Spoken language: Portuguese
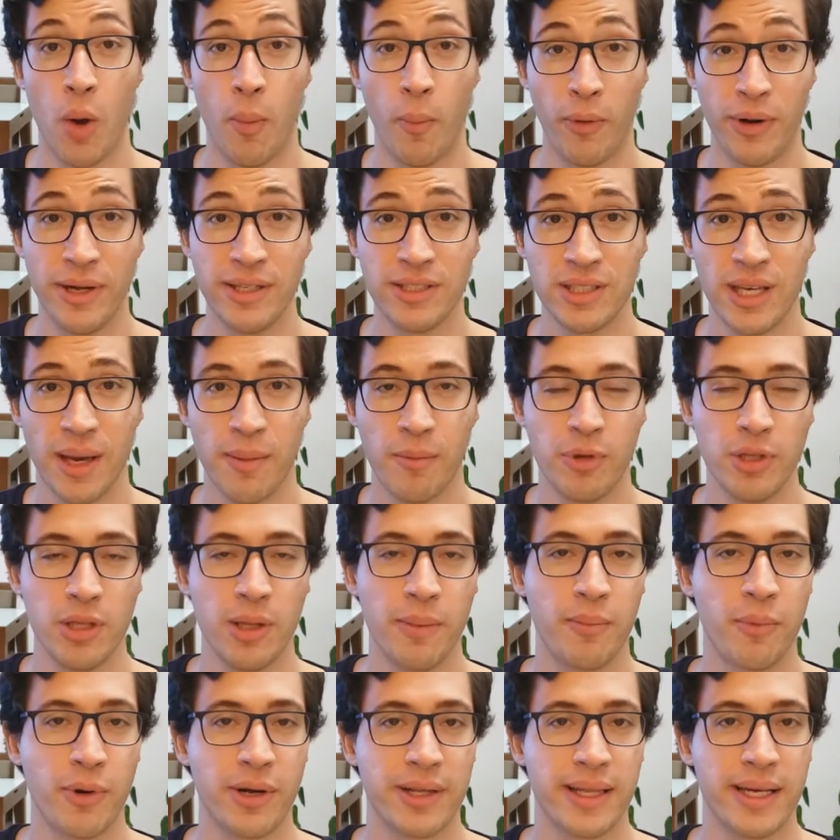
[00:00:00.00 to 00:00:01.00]
Por isso que é muito
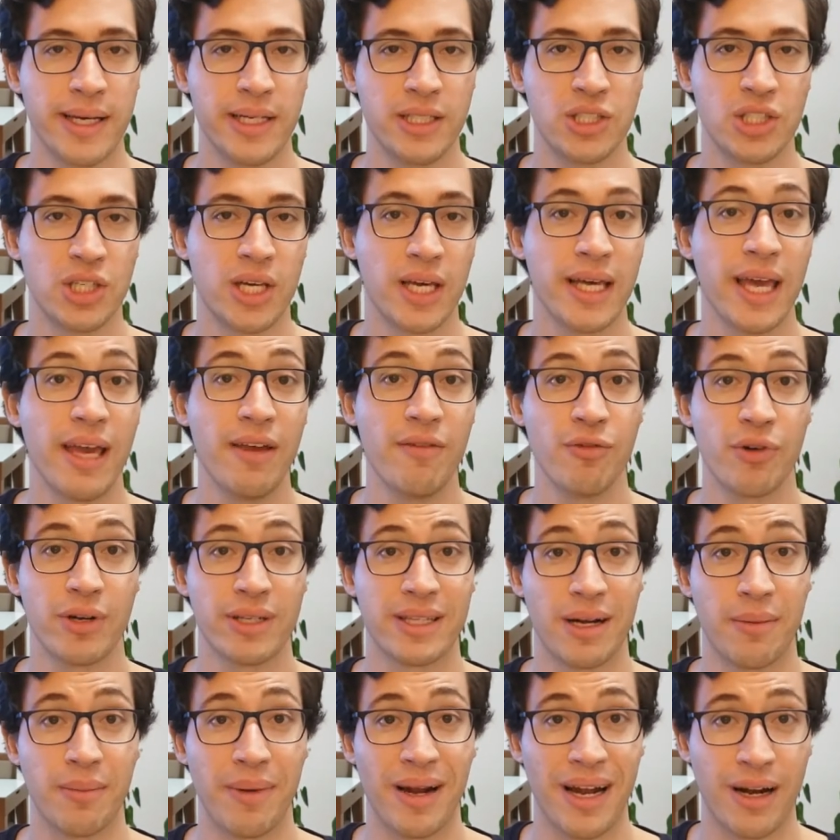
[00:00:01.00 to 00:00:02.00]
importante que quem for
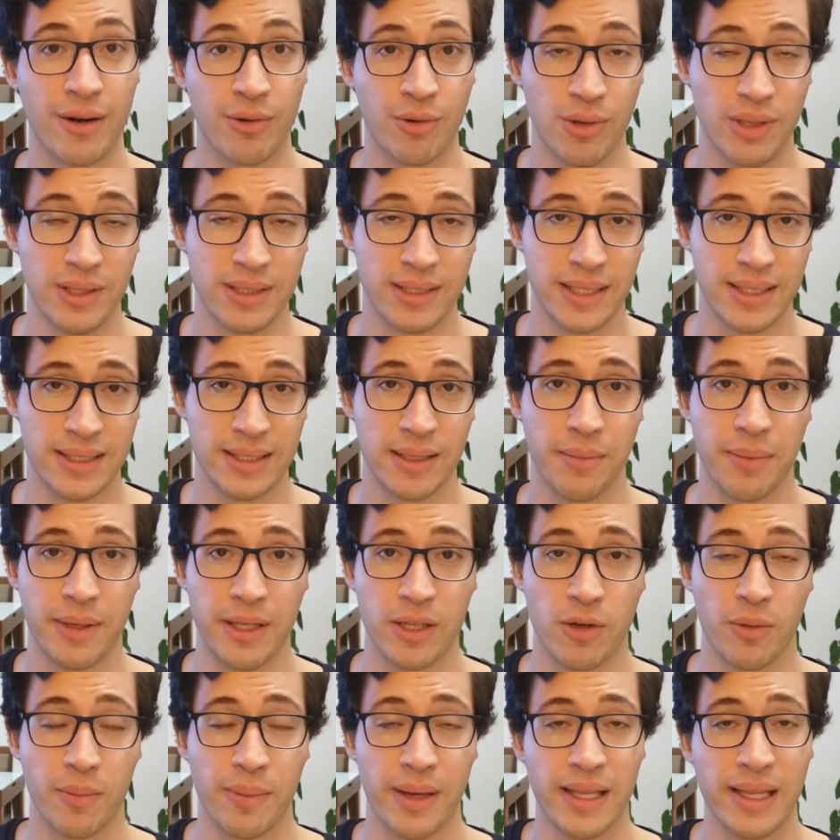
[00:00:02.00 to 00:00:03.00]
trabalhar com
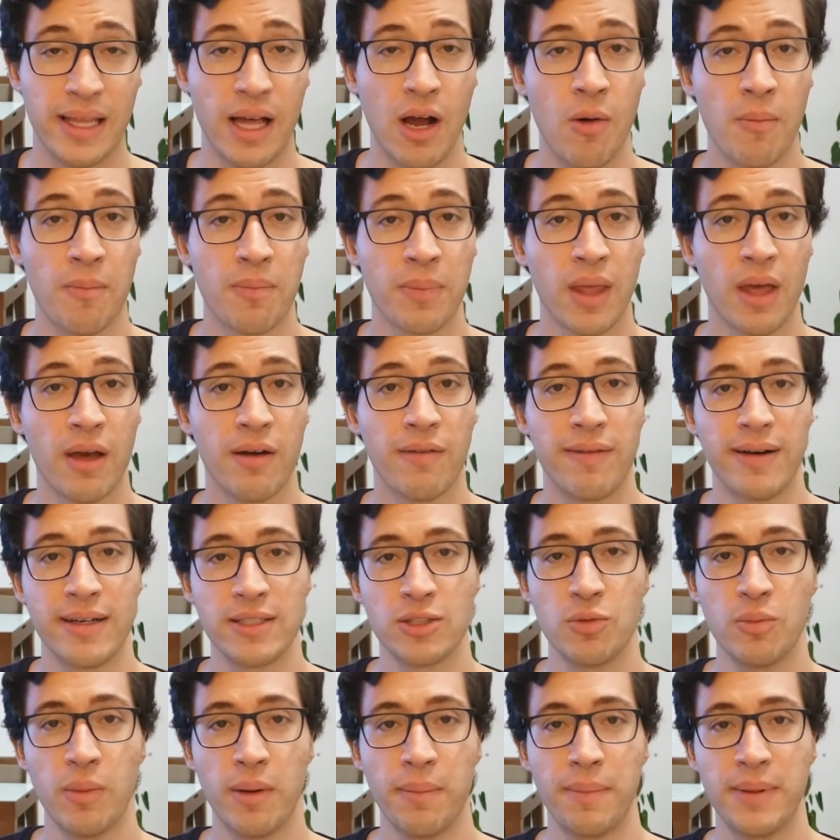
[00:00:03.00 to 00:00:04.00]
licenciamento ambiental
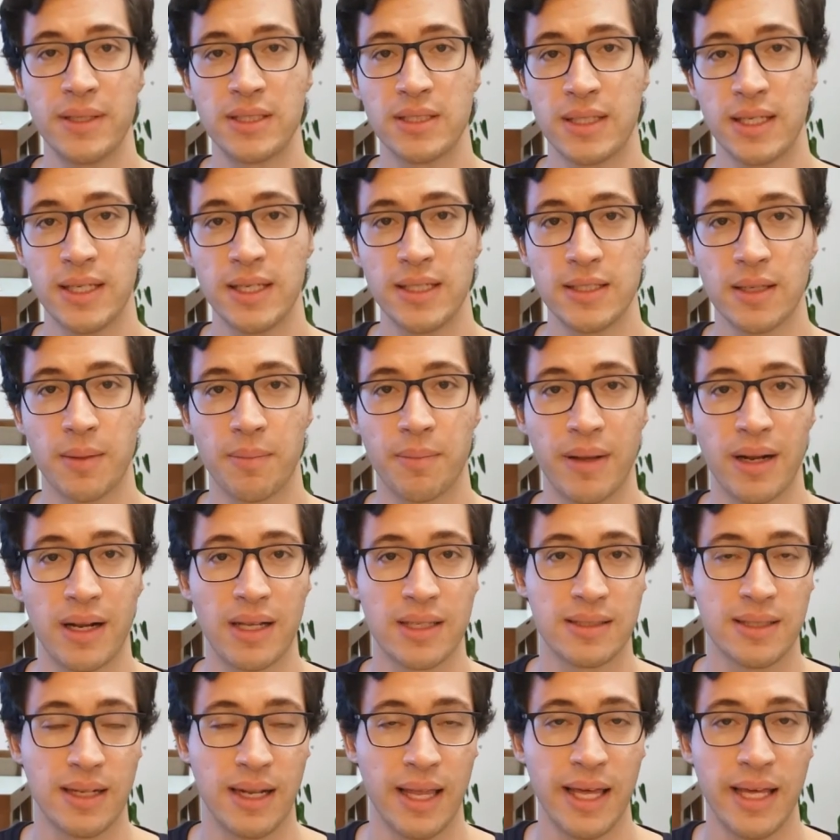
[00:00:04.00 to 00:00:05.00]
faça uma pesquisa
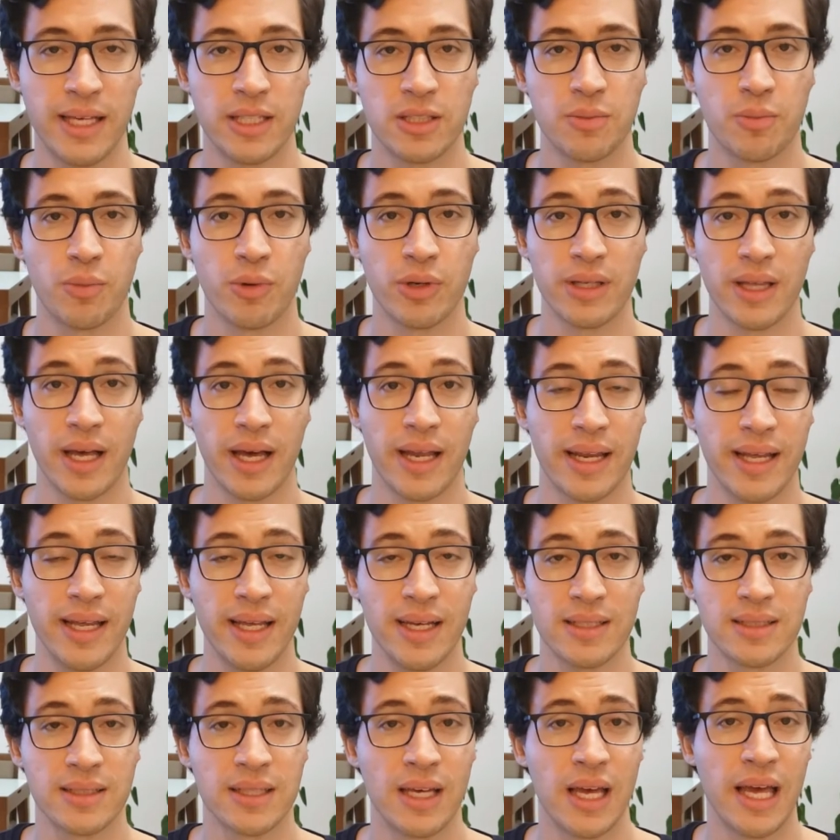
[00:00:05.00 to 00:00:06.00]
pelas leis,
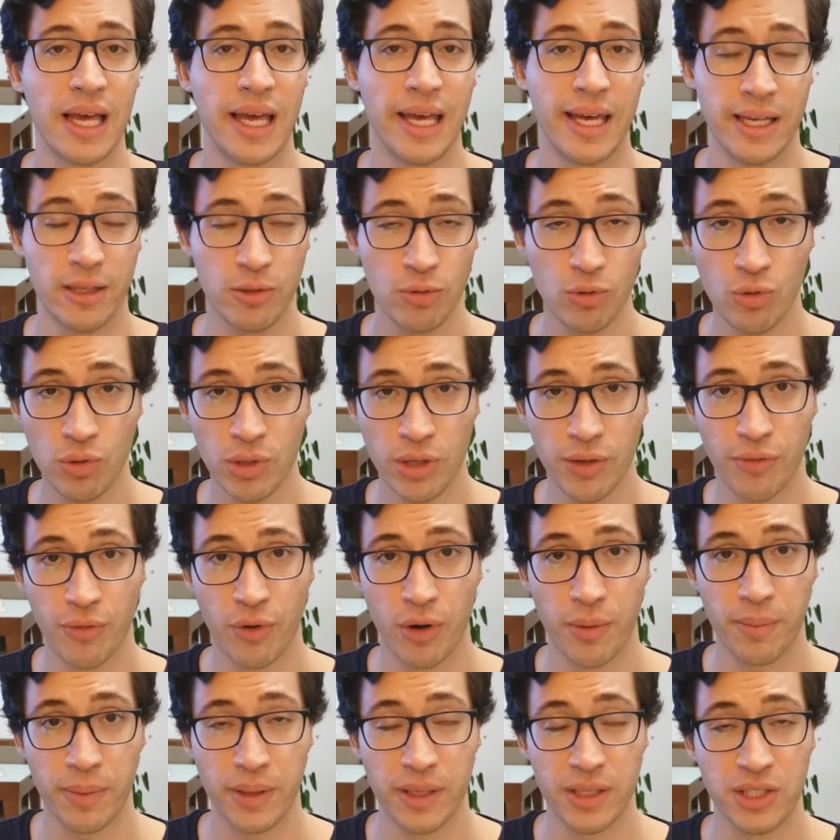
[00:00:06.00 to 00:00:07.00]
portarias e tudo o que
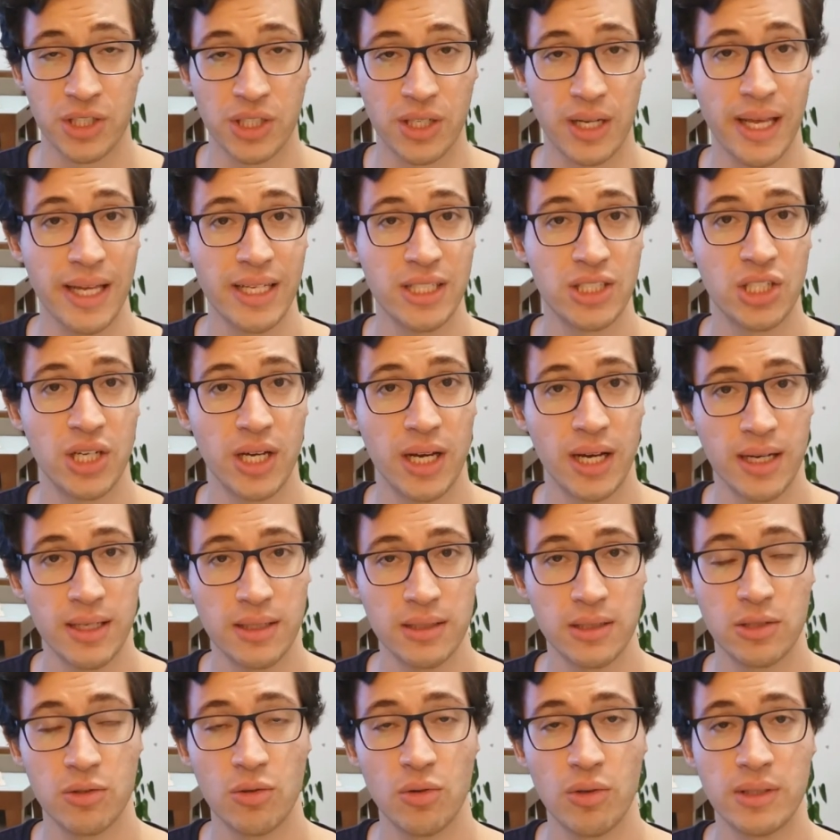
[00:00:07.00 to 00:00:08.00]
for pertinente
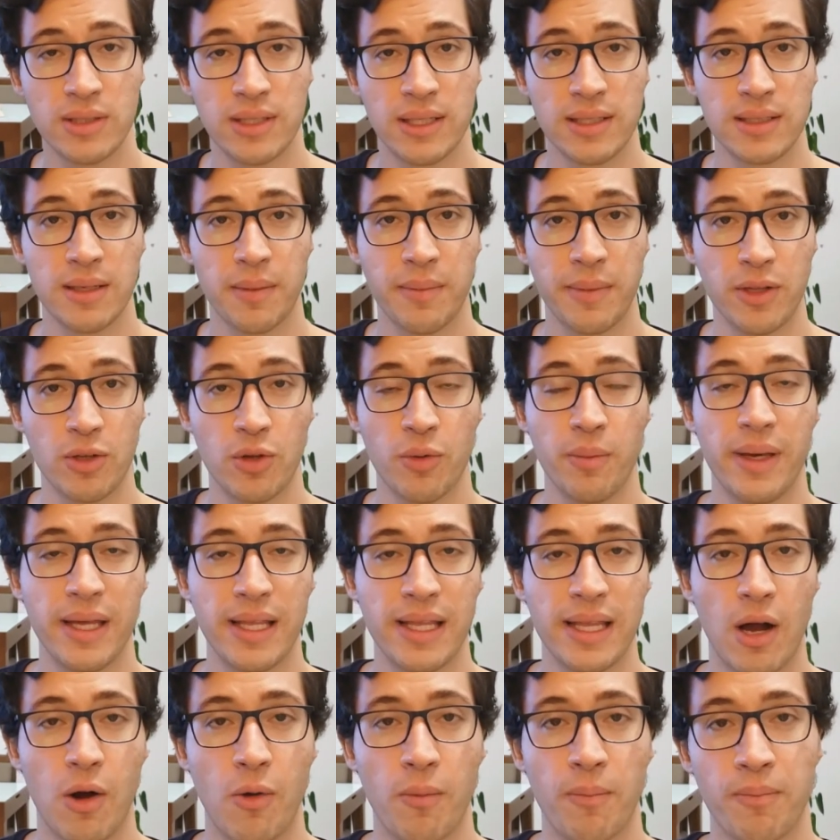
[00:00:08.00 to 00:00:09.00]
antes do licenciamento
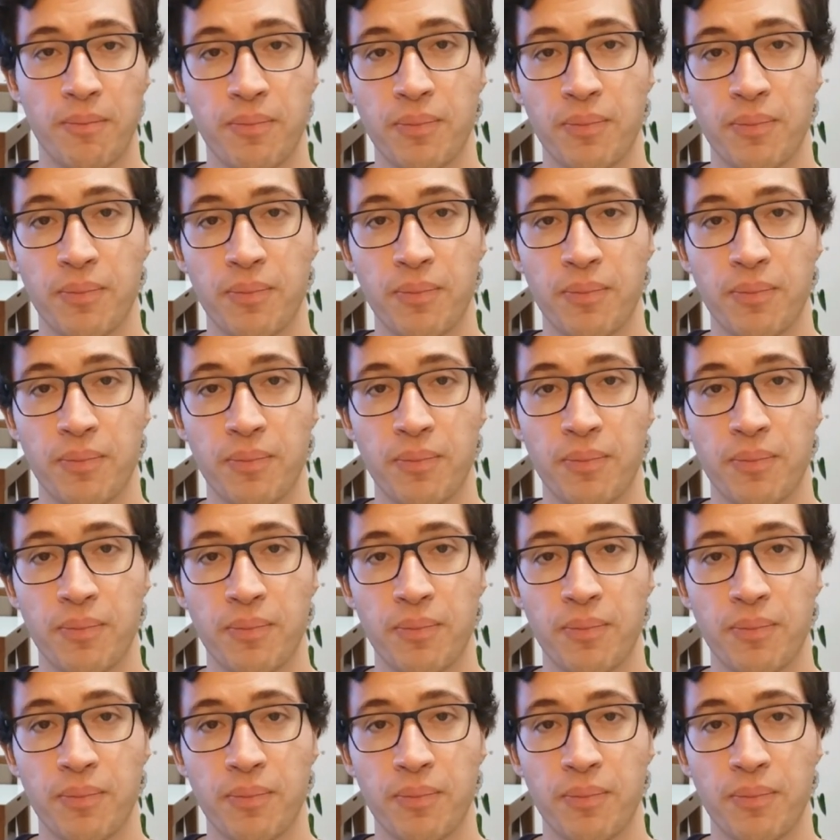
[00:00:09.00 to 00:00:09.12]
ambiental.